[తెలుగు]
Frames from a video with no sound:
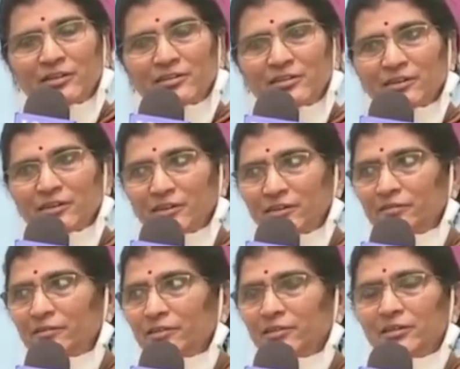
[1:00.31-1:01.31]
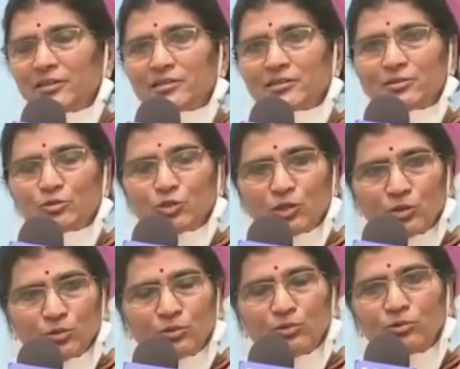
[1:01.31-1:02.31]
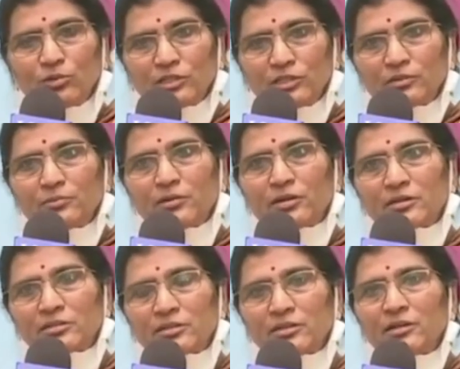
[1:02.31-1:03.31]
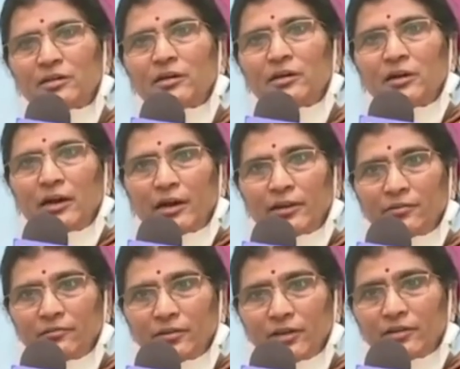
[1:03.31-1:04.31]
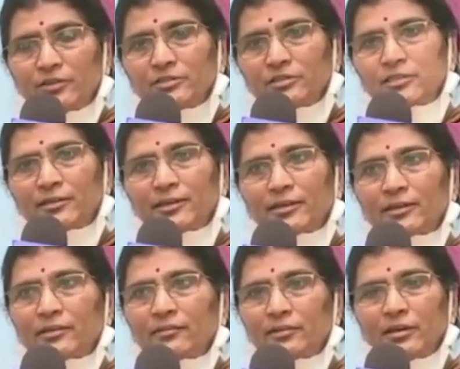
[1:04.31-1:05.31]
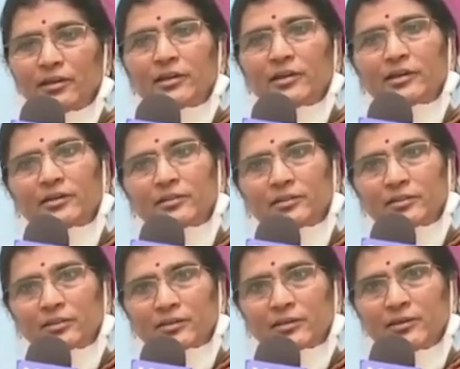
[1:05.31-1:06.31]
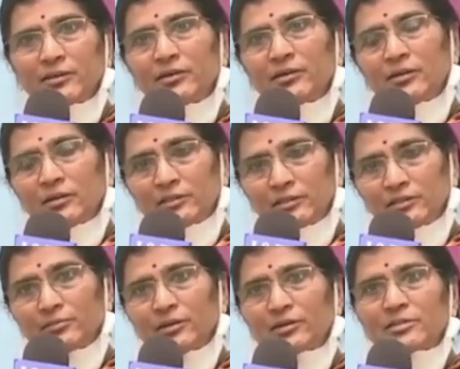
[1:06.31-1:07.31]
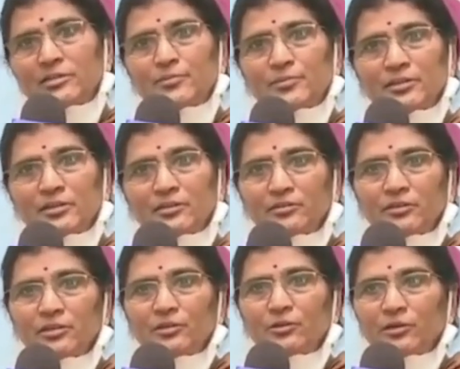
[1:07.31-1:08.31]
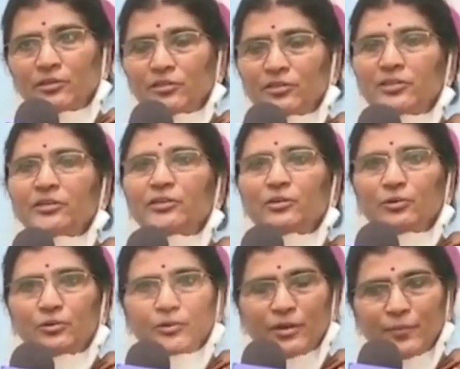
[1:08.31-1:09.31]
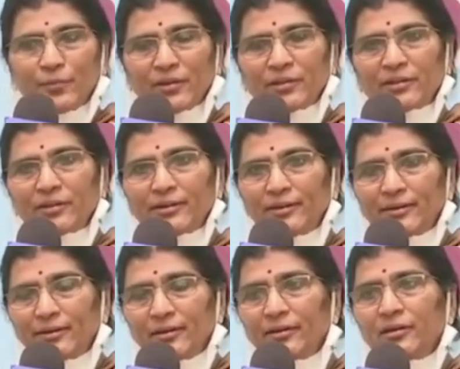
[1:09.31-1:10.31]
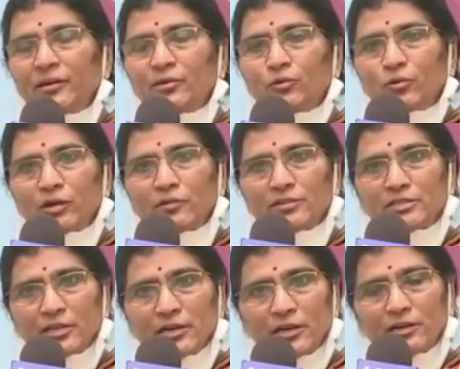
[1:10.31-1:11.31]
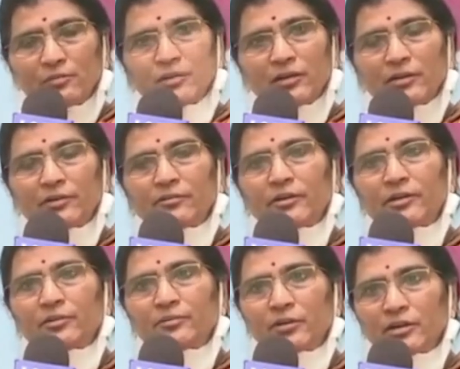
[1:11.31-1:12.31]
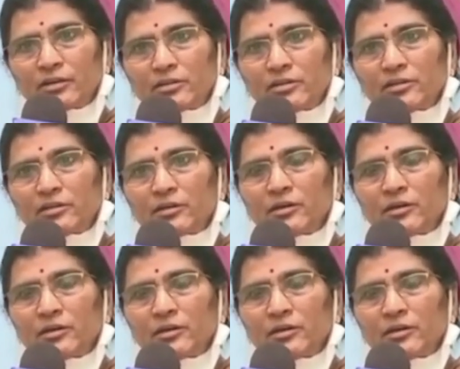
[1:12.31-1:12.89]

ఇంగ్లీషే ఈ విధంగా అసలు తెలుగు ఇతర భాష అని వేరు చేయటానికి వీలు లేనంతగా ఇతర భాషా పదాలు దీనిలో అంతగా ఇంక్లూడ్ అయిపోయింది అంటే ఒక విశాలమైనటువంటి భాష